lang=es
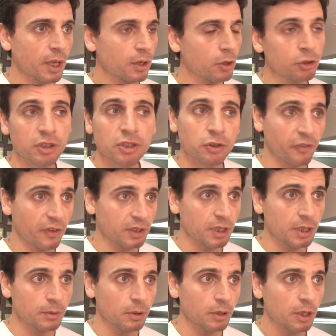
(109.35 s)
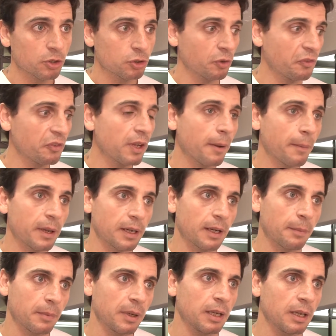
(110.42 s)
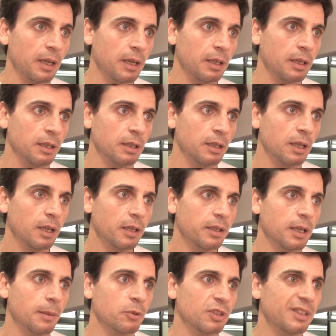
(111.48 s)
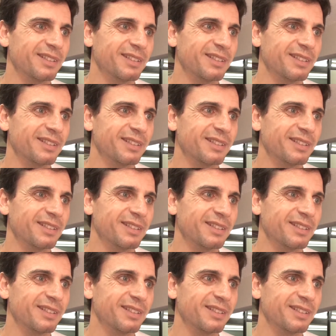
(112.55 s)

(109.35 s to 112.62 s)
No se hizo efectivo. Yo fui a ver digamos,